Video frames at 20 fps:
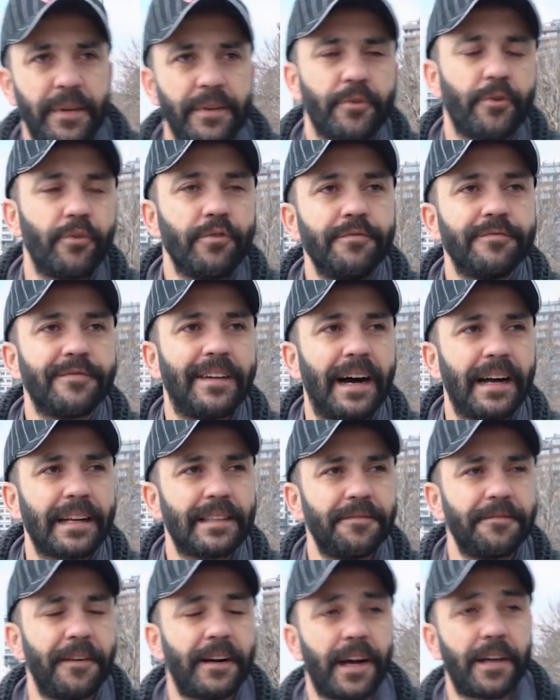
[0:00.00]
bir rolüm
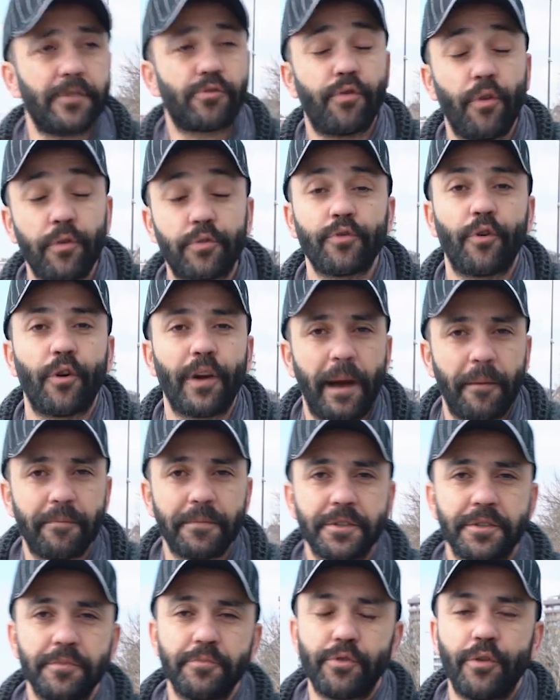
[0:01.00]
vardı fakat çok
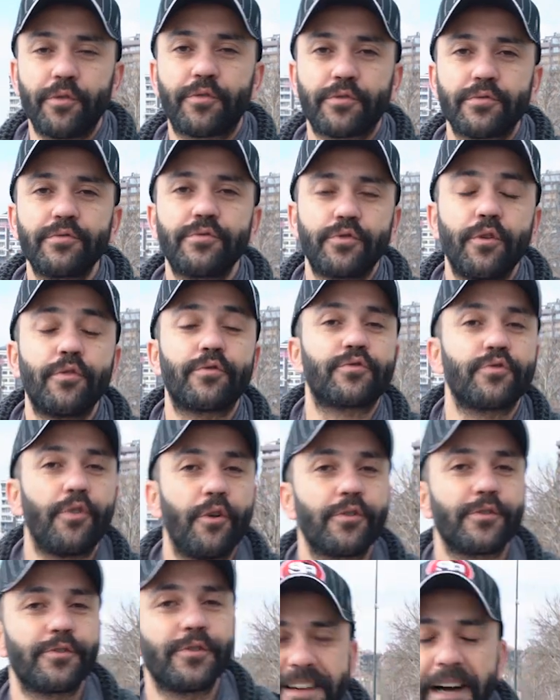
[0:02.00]
zorlanmıştım. Çok çok
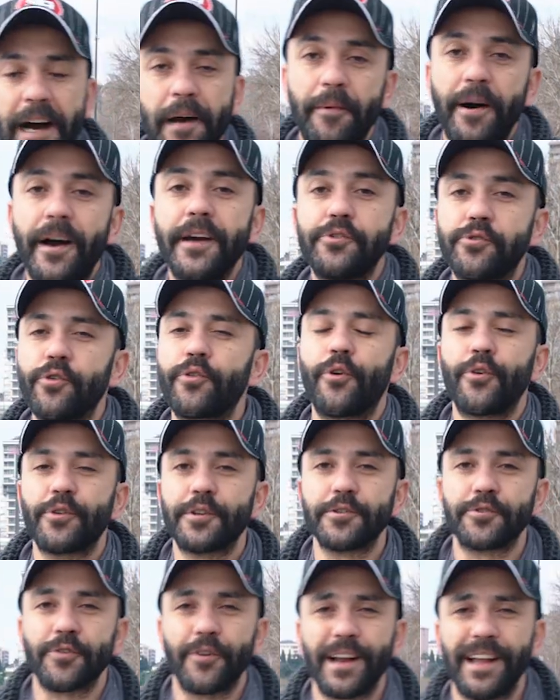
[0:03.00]
zordu. Galiba en çok
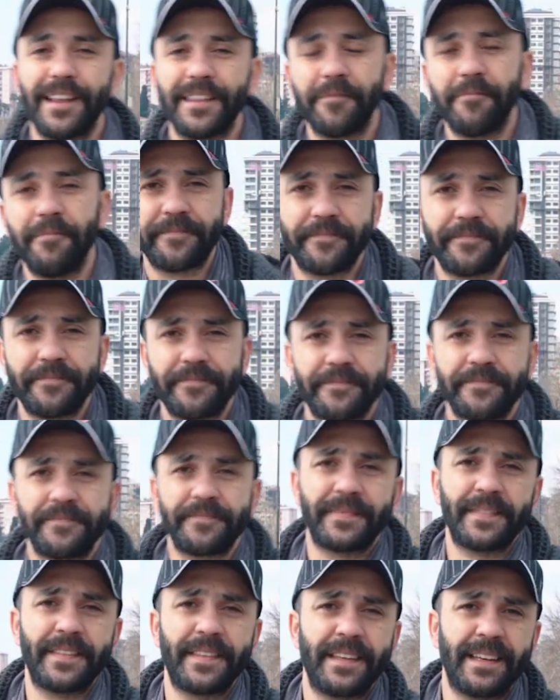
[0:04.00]
orada zorlandım. Kendine
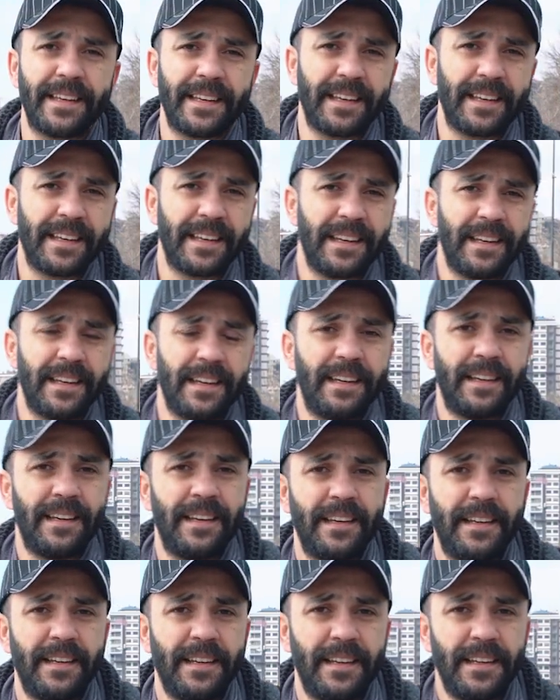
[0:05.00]
en yakın hissettiğin
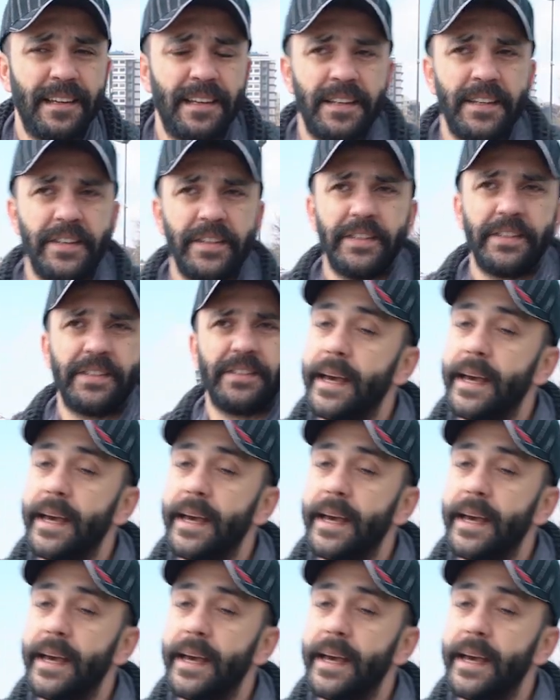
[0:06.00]
karakter hangisiydi abi?